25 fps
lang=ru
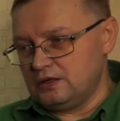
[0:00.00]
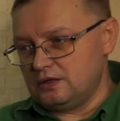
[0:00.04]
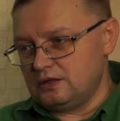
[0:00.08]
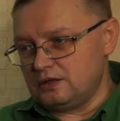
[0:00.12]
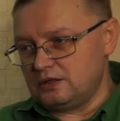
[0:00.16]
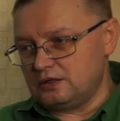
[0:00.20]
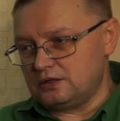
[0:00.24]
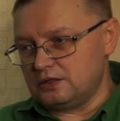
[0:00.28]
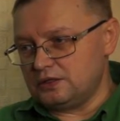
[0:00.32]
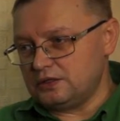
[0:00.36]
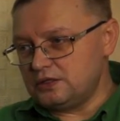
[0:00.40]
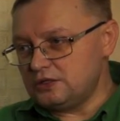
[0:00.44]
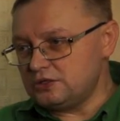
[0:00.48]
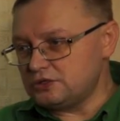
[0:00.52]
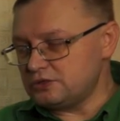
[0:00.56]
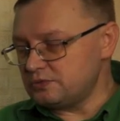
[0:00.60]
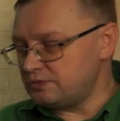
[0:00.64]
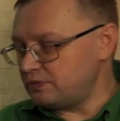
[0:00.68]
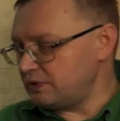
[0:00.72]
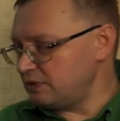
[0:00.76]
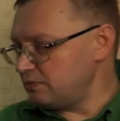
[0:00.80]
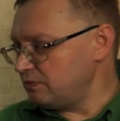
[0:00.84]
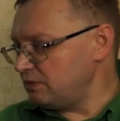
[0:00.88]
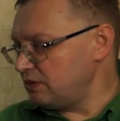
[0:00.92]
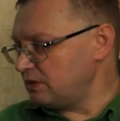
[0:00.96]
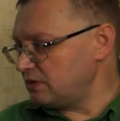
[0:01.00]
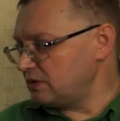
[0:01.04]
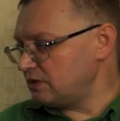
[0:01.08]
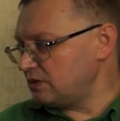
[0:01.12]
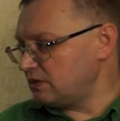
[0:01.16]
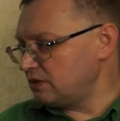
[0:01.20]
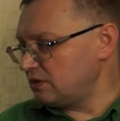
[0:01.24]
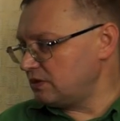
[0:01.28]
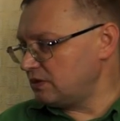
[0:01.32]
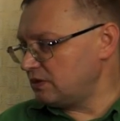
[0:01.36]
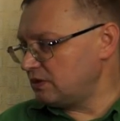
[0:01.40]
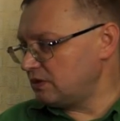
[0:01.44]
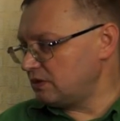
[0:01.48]
А какие же
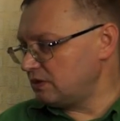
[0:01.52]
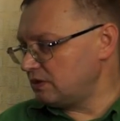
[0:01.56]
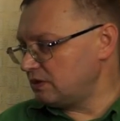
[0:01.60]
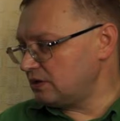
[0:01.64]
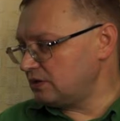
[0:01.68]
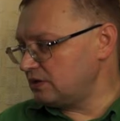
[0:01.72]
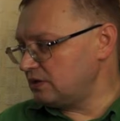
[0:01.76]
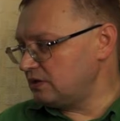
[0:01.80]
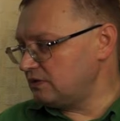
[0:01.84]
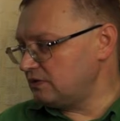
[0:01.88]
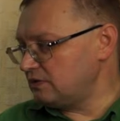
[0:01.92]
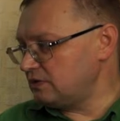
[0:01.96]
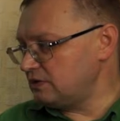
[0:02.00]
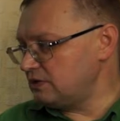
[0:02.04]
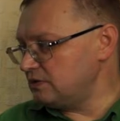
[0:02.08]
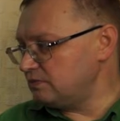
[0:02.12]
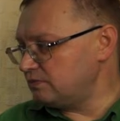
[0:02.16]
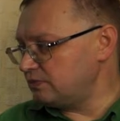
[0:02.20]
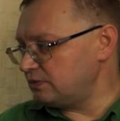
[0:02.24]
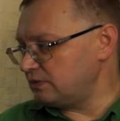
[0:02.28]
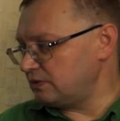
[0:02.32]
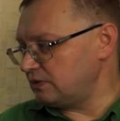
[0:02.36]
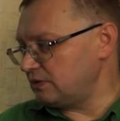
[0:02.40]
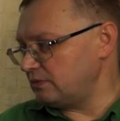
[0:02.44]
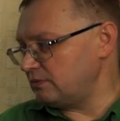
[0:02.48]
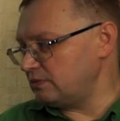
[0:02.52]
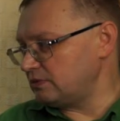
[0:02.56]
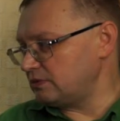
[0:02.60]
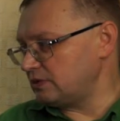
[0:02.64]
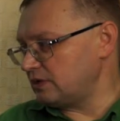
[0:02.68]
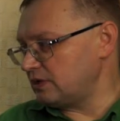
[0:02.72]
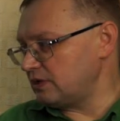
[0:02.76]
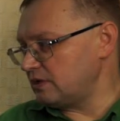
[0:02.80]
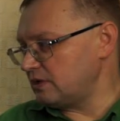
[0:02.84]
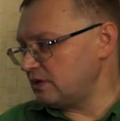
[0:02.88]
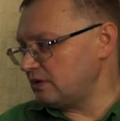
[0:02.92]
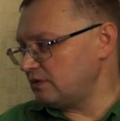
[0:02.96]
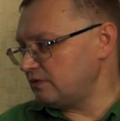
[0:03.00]
примеры, какие типы, я бы
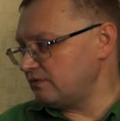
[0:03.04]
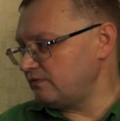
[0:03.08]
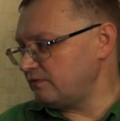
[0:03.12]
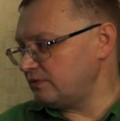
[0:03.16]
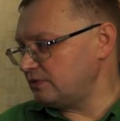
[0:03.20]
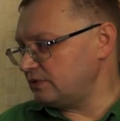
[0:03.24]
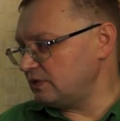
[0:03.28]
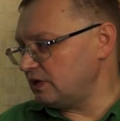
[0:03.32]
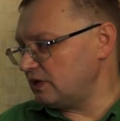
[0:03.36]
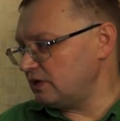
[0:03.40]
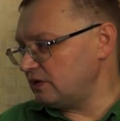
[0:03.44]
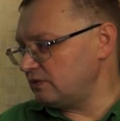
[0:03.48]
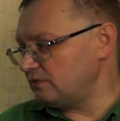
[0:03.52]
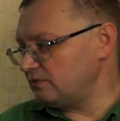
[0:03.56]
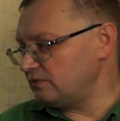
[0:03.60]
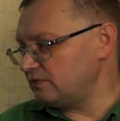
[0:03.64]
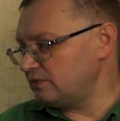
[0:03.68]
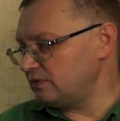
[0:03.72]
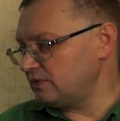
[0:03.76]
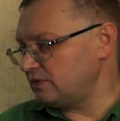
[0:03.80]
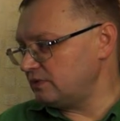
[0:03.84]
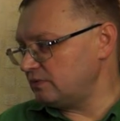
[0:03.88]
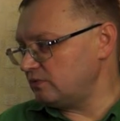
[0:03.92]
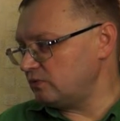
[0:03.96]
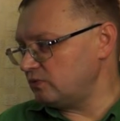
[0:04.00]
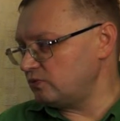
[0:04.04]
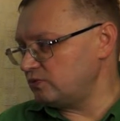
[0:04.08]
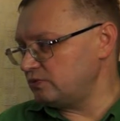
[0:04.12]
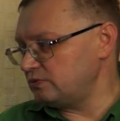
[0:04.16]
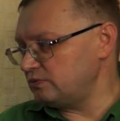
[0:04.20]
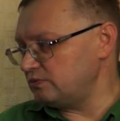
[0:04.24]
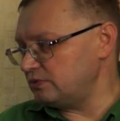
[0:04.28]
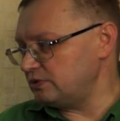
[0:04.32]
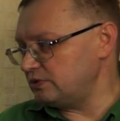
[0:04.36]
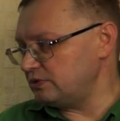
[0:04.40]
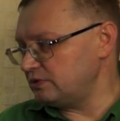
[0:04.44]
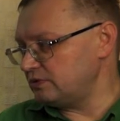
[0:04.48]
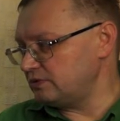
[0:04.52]
сказал, финалов э, могут
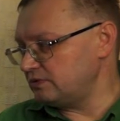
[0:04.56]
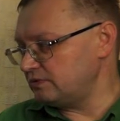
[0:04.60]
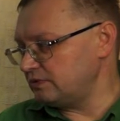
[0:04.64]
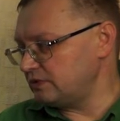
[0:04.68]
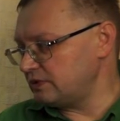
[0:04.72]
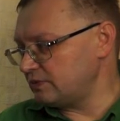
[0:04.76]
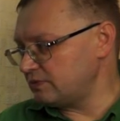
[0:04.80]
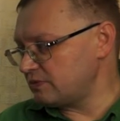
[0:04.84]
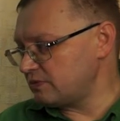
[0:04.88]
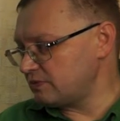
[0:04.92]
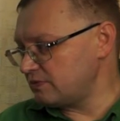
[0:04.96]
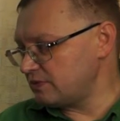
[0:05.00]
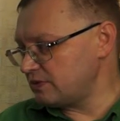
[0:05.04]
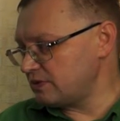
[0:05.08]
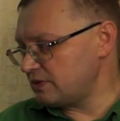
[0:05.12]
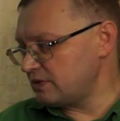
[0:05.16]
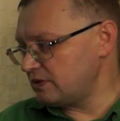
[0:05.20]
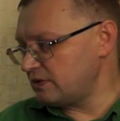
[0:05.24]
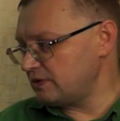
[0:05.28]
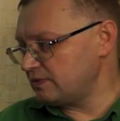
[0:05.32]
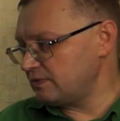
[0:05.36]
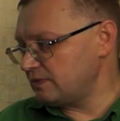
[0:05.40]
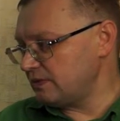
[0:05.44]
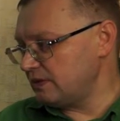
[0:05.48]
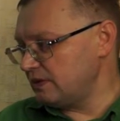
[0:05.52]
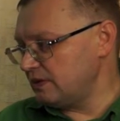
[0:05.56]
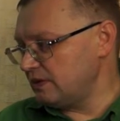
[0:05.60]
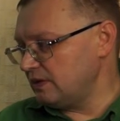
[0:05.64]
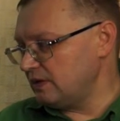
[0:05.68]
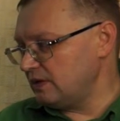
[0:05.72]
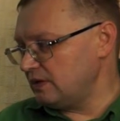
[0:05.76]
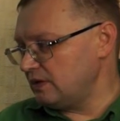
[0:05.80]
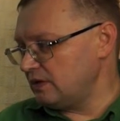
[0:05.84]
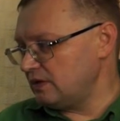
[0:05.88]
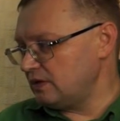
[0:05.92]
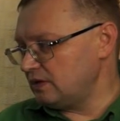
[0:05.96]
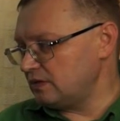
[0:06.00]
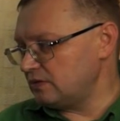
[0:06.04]
быть? В этом смысле
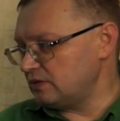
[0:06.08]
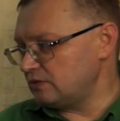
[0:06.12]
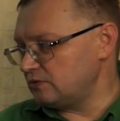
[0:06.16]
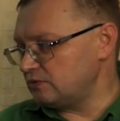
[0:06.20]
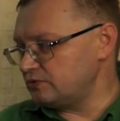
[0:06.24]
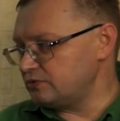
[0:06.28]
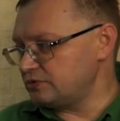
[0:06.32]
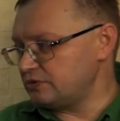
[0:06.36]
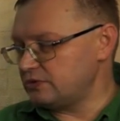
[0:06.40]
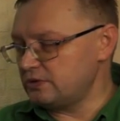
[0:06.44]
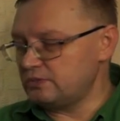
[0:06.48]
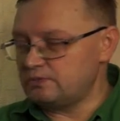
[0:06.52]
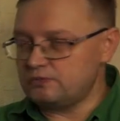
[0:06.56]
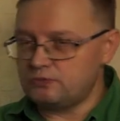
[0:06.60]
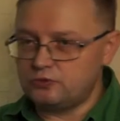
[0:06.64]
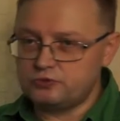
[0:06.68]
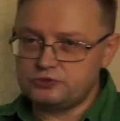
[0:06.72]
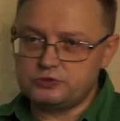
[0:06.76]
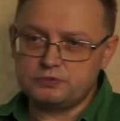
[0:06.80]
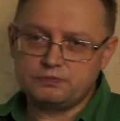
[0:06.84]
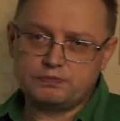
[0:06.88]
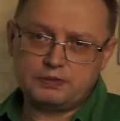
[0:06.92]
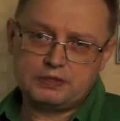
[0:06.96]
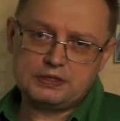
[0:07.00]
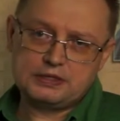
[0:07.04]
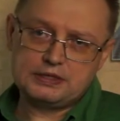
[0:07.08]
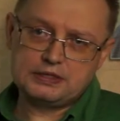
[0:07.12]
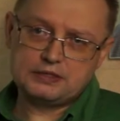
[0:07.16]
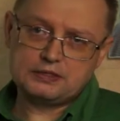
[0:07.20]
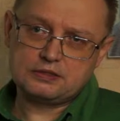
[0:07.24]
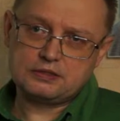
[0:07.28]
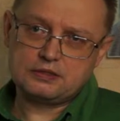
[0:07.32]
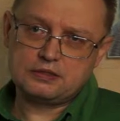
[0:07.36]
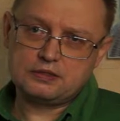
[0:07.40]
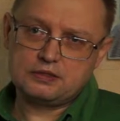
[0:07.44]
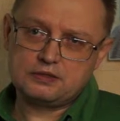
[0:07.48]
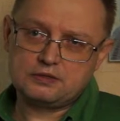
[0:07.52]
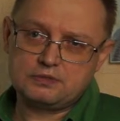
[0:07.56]
э, очень, очень
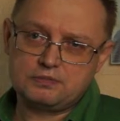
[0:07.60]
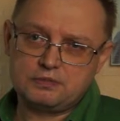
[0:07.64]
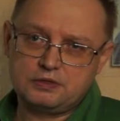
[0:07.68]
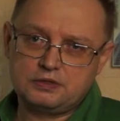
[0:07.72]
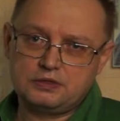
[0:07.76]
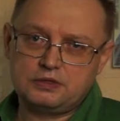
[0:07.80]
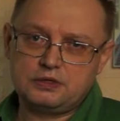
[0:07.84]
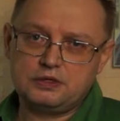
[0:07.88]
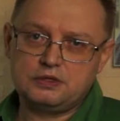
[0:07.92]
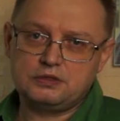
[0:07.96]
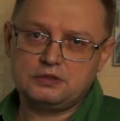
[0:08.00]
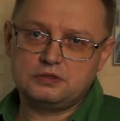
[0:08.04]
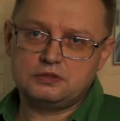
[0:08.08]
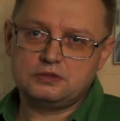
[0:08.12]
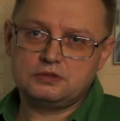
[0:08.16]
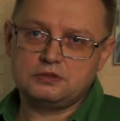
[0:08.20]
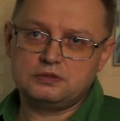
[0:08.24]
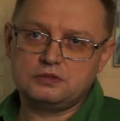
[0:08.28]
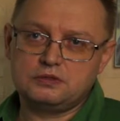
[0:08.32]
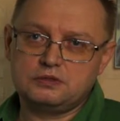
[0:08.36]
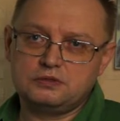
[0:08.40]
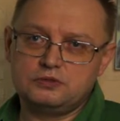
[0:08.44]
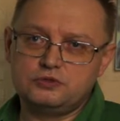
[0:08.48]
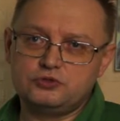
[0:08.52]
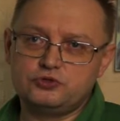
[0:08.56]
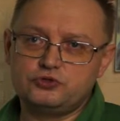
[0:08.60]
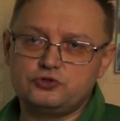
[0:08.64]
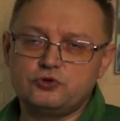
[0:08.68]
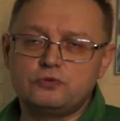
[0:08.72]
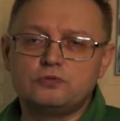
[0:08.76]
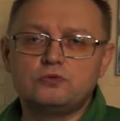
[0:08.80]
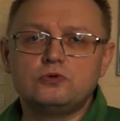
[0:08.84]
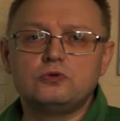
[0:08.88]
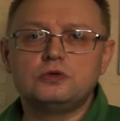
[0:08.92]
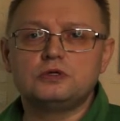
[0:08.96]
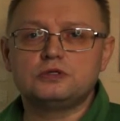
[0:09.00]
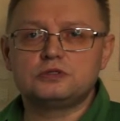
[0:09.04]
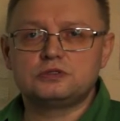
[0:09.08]
полезно смотреть э, еще
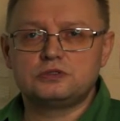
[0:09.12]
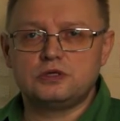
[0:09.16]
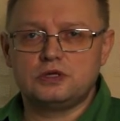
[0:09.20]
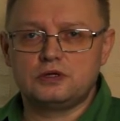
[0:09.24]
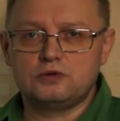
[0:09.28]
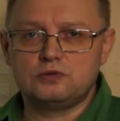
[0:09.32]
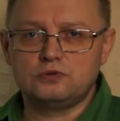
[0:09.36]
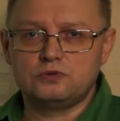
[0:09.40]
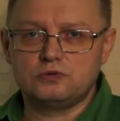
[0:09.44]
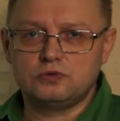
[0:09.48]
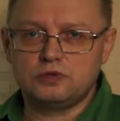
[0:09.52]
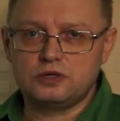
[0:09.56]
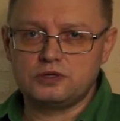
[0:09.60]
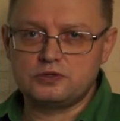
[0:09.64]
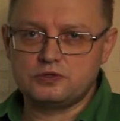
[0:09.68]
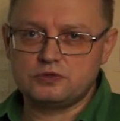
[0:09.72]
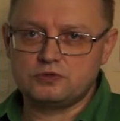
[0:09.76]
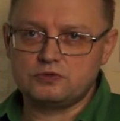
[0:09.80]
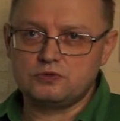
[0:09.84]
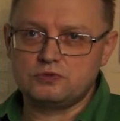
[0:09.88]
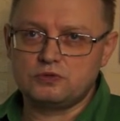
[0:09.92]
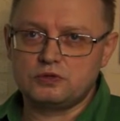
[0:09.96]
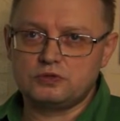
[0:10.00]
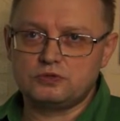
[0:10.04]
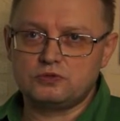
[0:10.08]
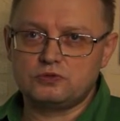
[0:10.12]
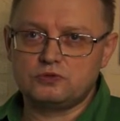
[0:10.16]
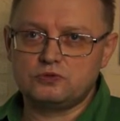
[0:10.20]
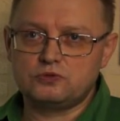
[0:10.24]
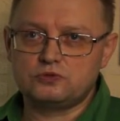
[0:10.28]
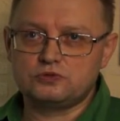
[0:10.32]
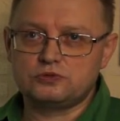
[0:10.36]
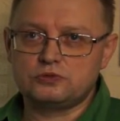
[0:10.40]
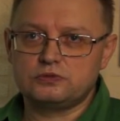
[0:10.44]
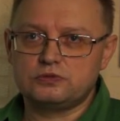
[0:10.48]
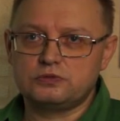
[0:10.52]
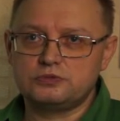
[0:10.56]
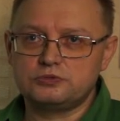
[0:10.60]
более старую классику, которая
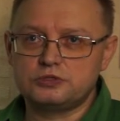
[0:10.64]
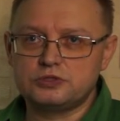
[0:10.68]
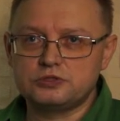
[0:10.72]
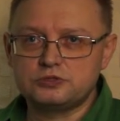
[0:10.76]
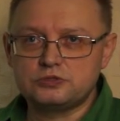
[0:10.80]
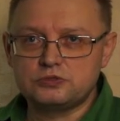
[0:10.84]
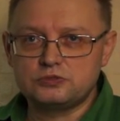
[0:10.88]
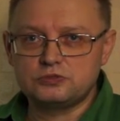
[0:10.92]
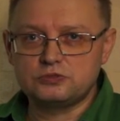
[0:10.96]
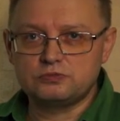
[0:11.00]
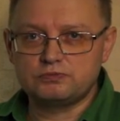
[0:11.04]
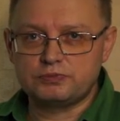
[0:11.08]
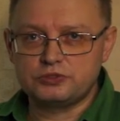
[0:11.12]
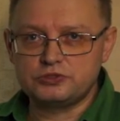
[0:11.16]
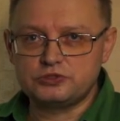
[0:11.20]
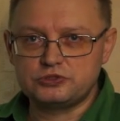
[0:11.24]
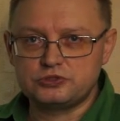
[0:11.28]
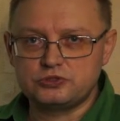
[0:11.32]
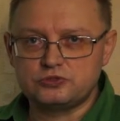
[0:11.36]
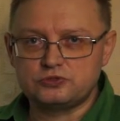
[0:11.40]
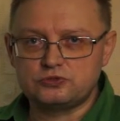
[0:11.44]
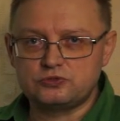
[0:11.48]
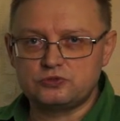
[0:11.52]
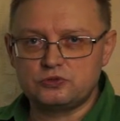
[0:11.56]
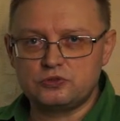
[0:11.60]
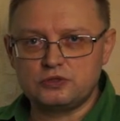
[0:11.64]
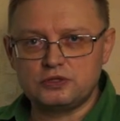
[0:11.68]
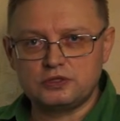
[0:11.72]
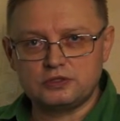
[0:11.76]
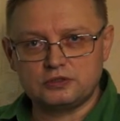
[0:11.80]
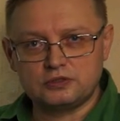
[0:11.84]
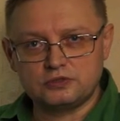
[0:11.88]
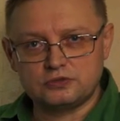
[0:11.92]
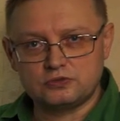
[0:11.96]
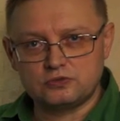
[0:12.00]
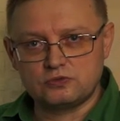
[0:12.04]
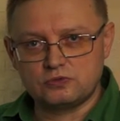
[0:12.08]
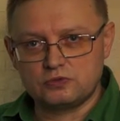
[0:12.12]
уже вообще почти сто
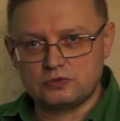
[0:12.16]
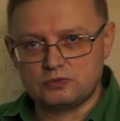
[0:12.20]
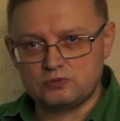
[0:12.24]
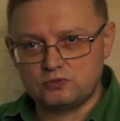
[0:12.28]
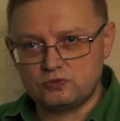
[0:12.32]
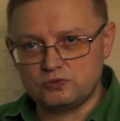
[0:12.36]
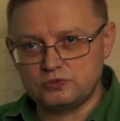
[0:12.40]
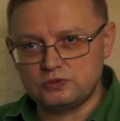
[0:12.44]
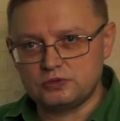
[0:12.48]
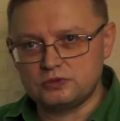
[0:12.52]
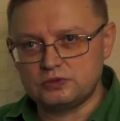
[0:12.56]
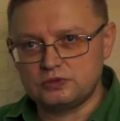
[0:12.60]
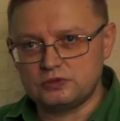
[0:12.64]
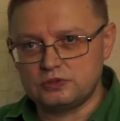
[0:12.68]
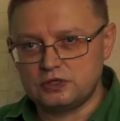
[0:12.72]
лет скоро будет.